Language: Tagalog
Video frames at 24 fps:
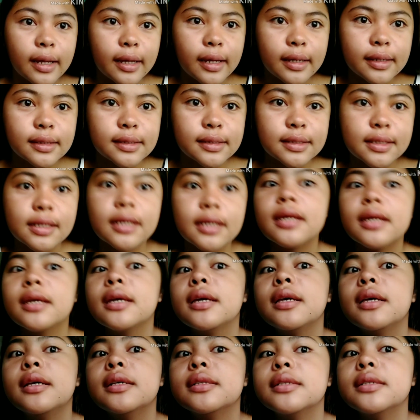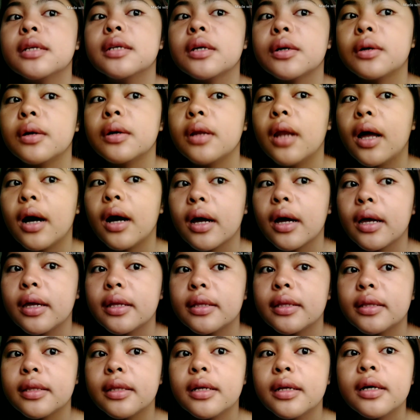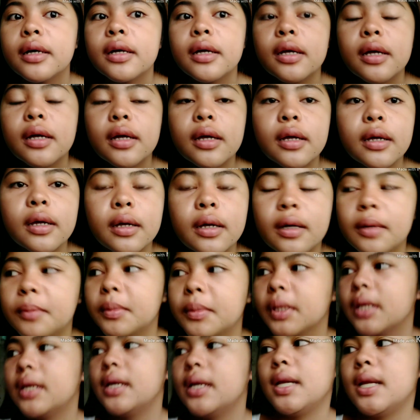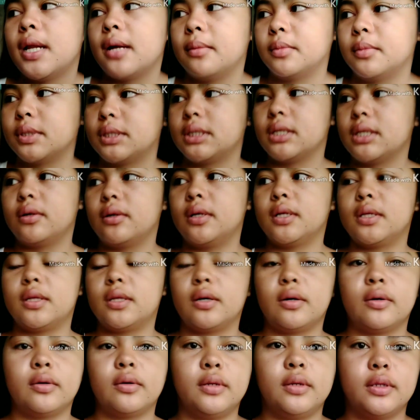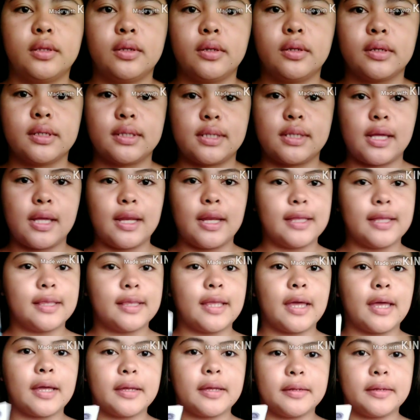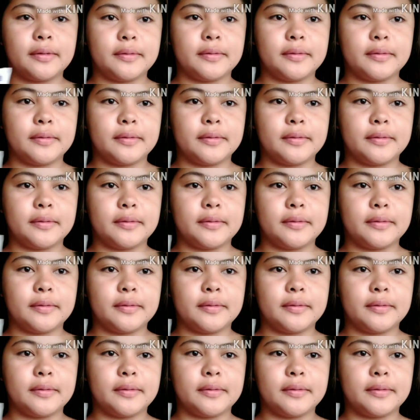Guys, kagigising ko lang and magila. Basta ulit ako nitong Celitec.